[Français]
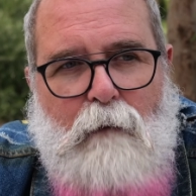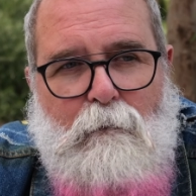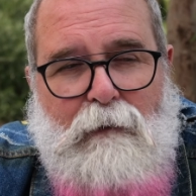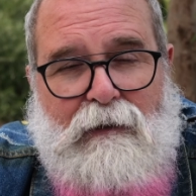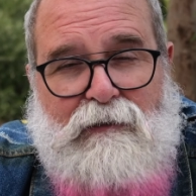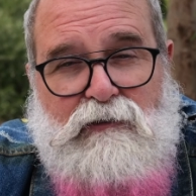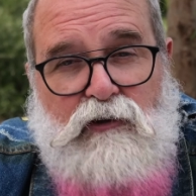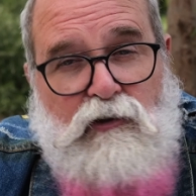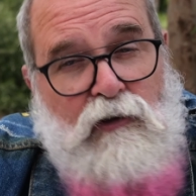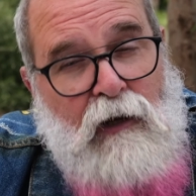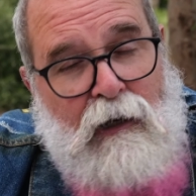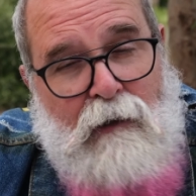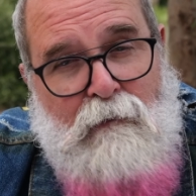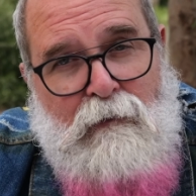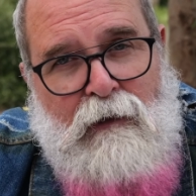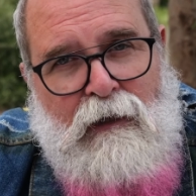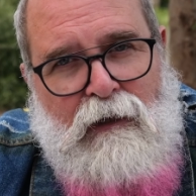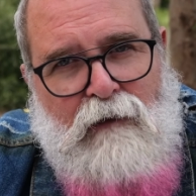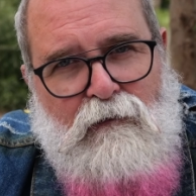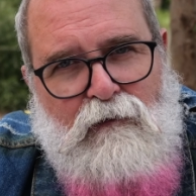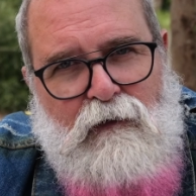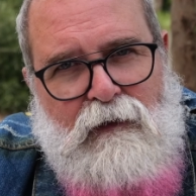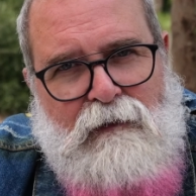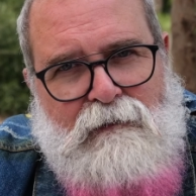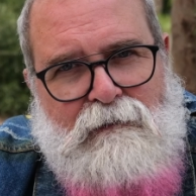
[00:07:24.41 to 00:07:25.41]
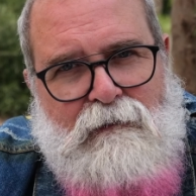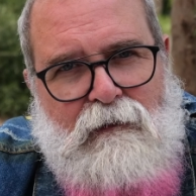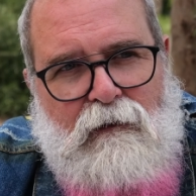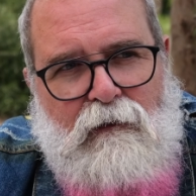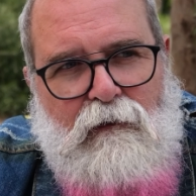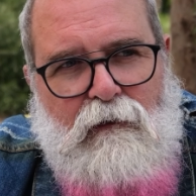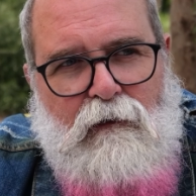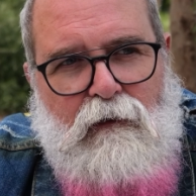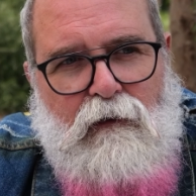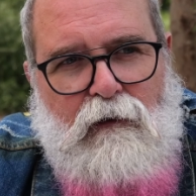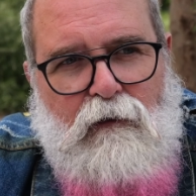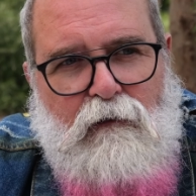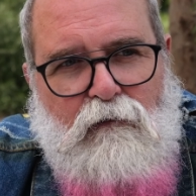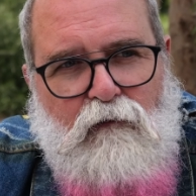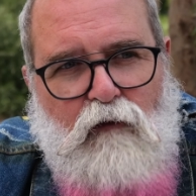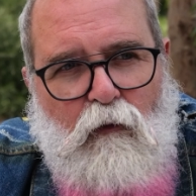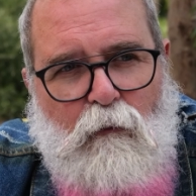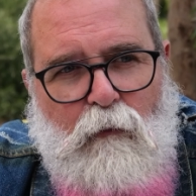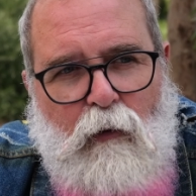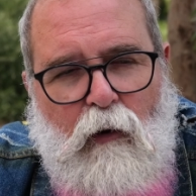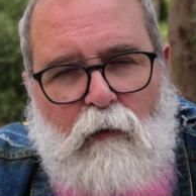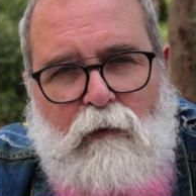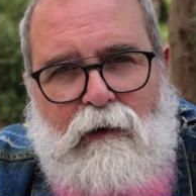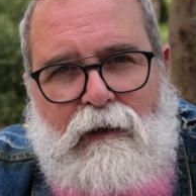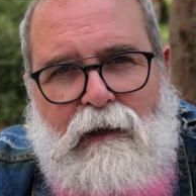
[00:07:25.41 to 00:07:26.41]
Parce que dans les bénéfices, il euh, ne faut
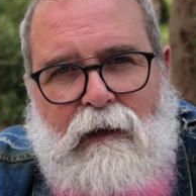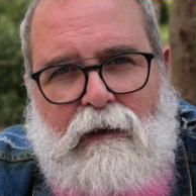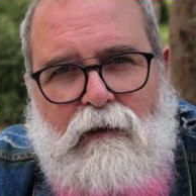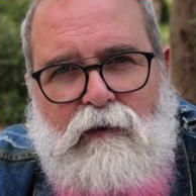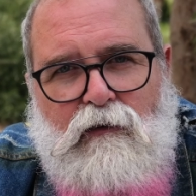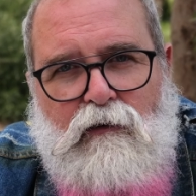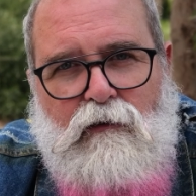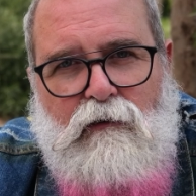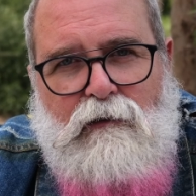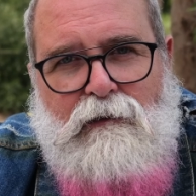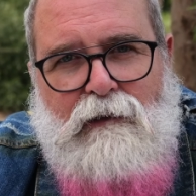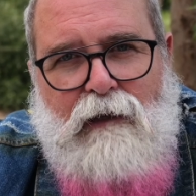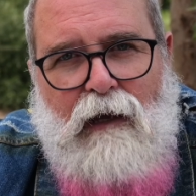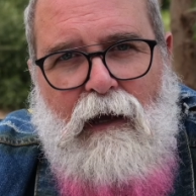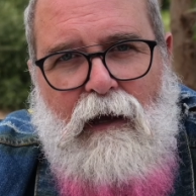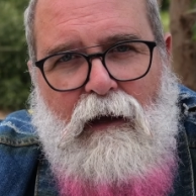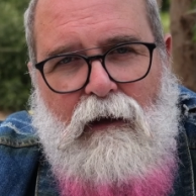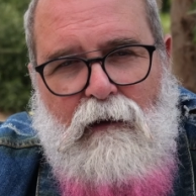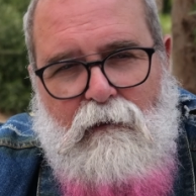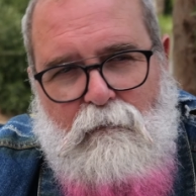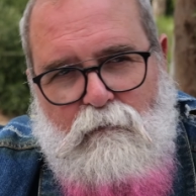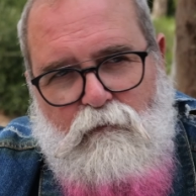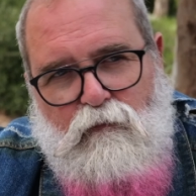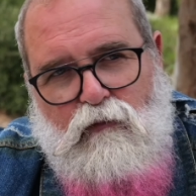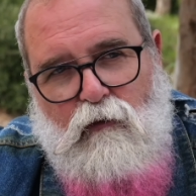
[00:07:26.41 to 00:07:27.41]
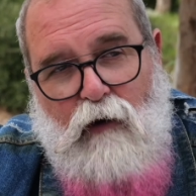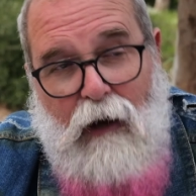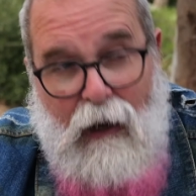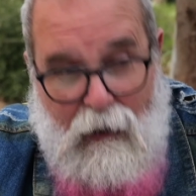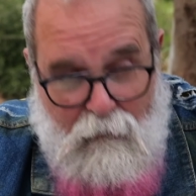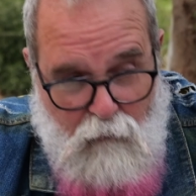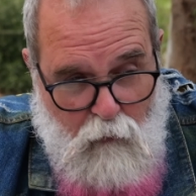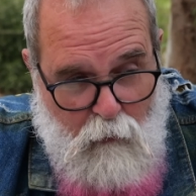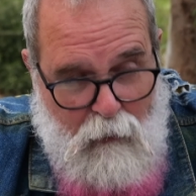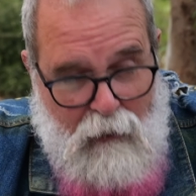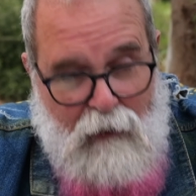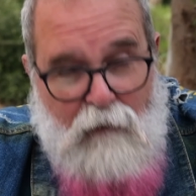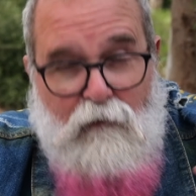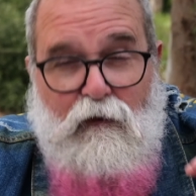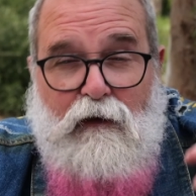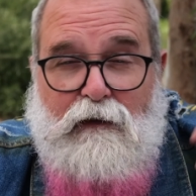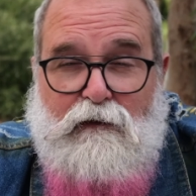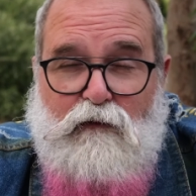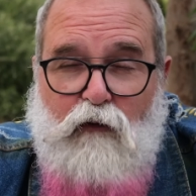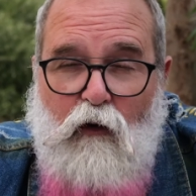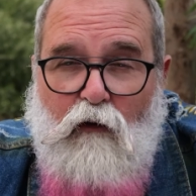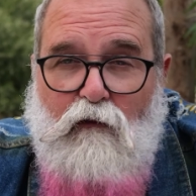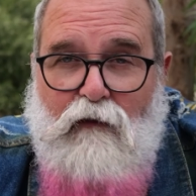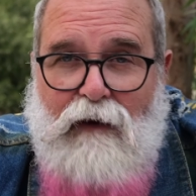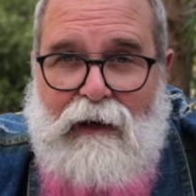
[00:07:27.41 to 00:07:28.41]
pas oublier que y a, pour arriver aux bénéfices,
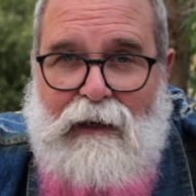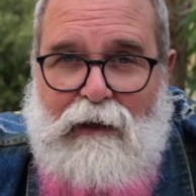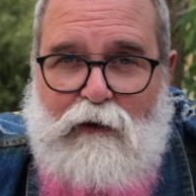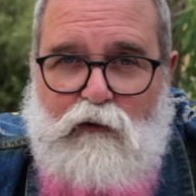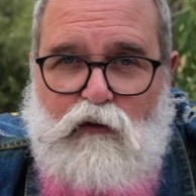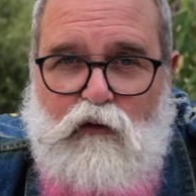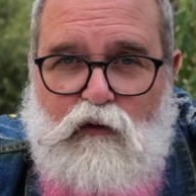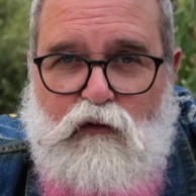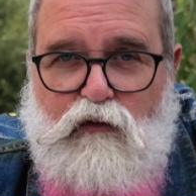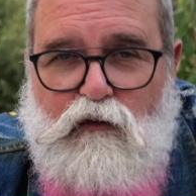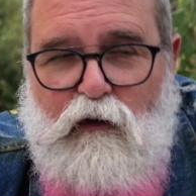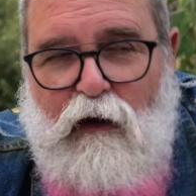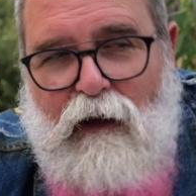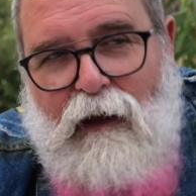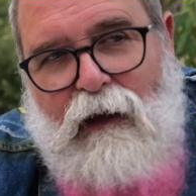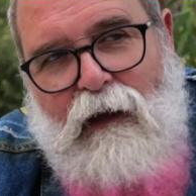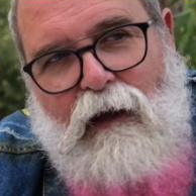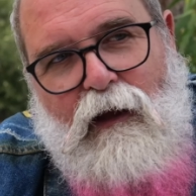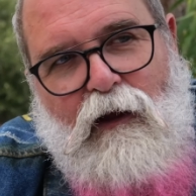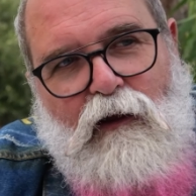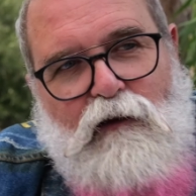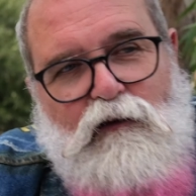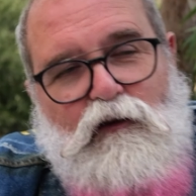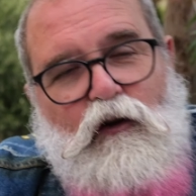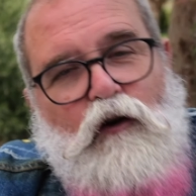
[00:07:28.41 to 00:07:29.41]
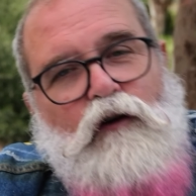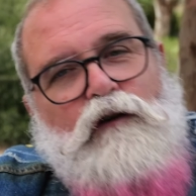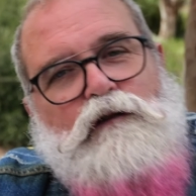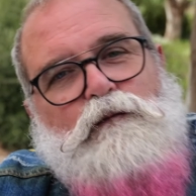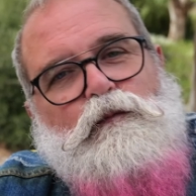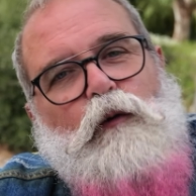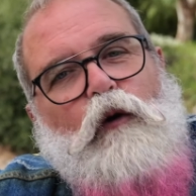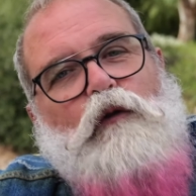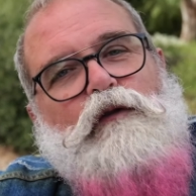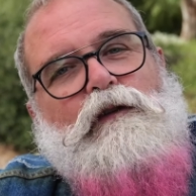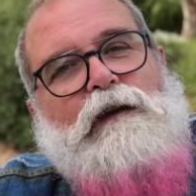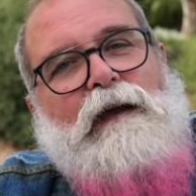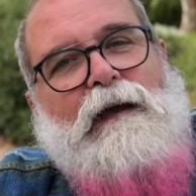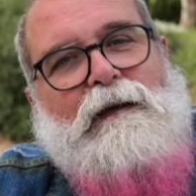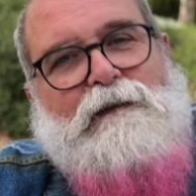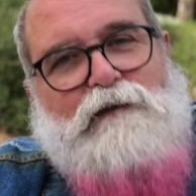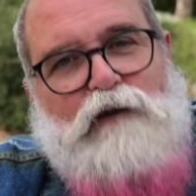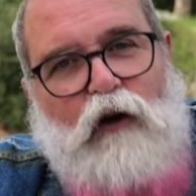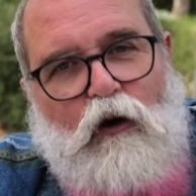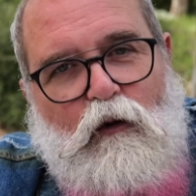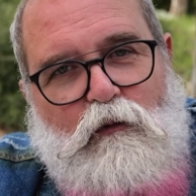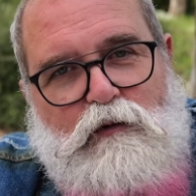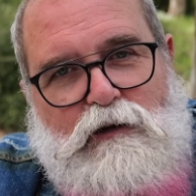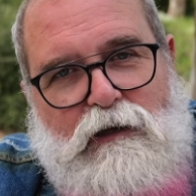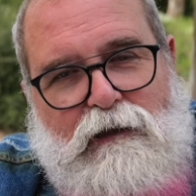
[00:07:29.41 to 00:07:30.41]
il faut enlever les coûts. Transporter un
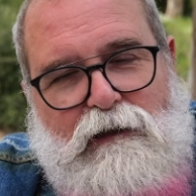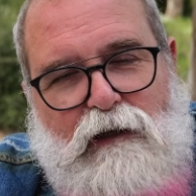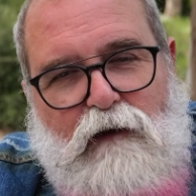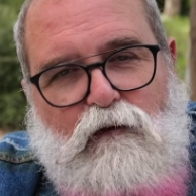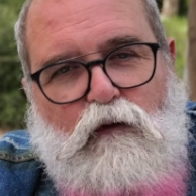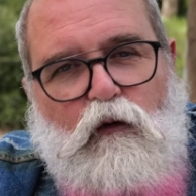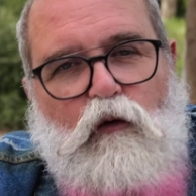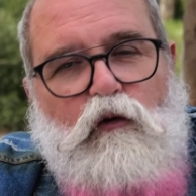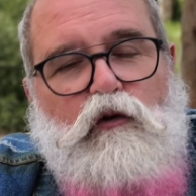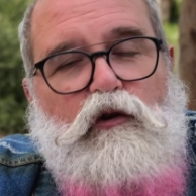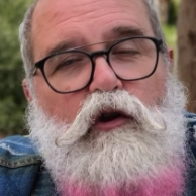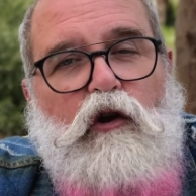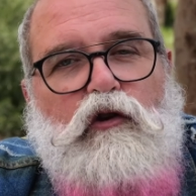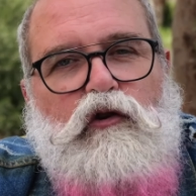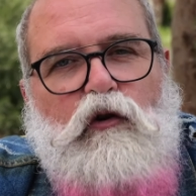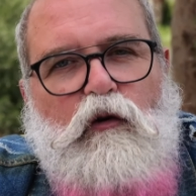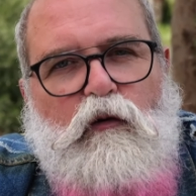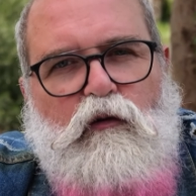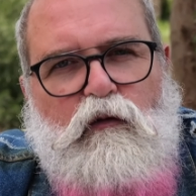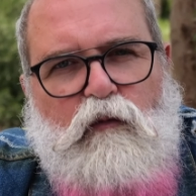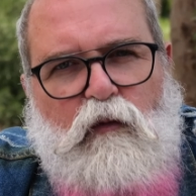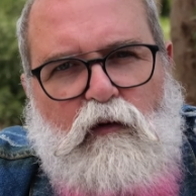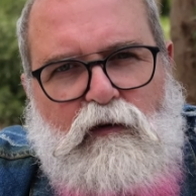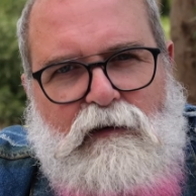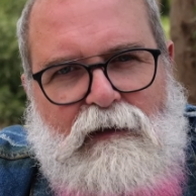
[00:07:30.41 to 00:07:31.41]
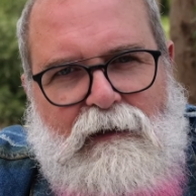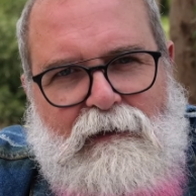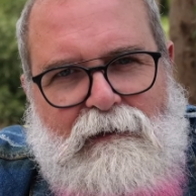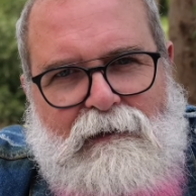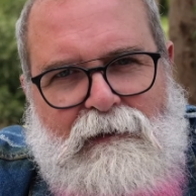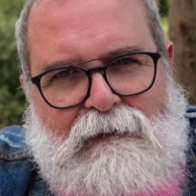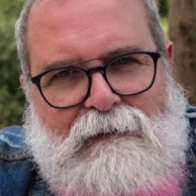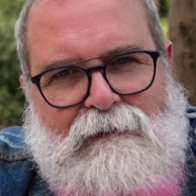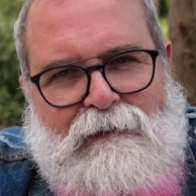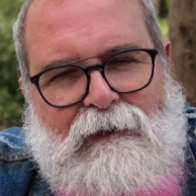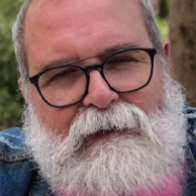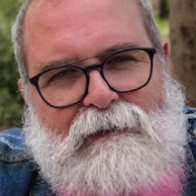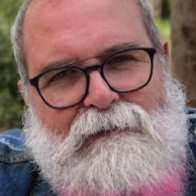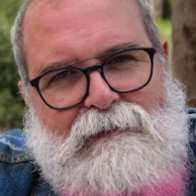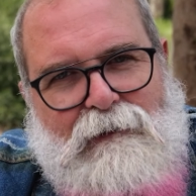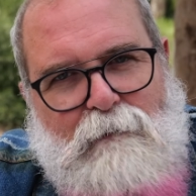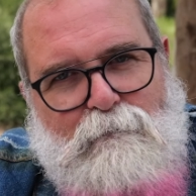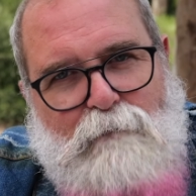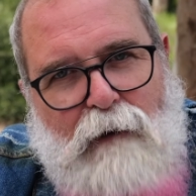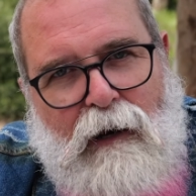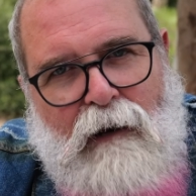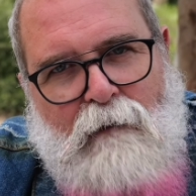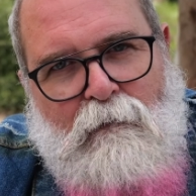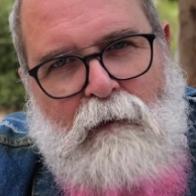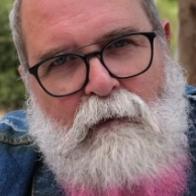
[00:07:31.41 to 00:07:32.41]
seul objectif, au lui d'en transporter 10, n'est
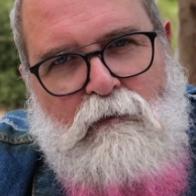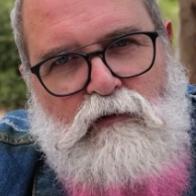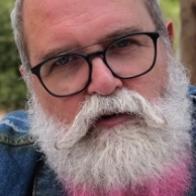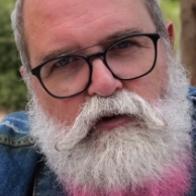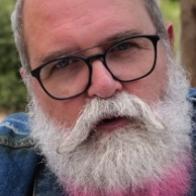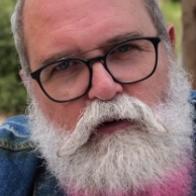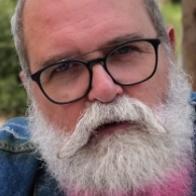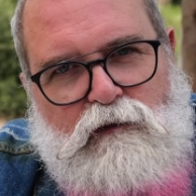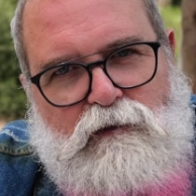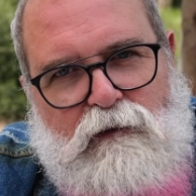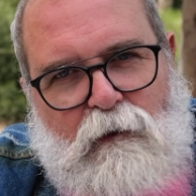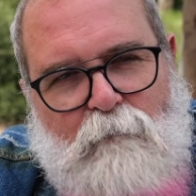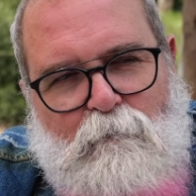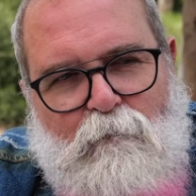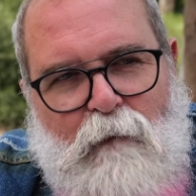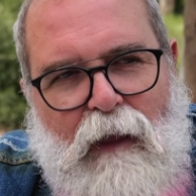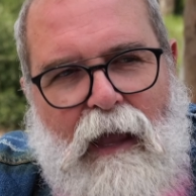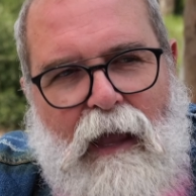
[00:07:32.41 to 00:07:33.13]
pas la même chose.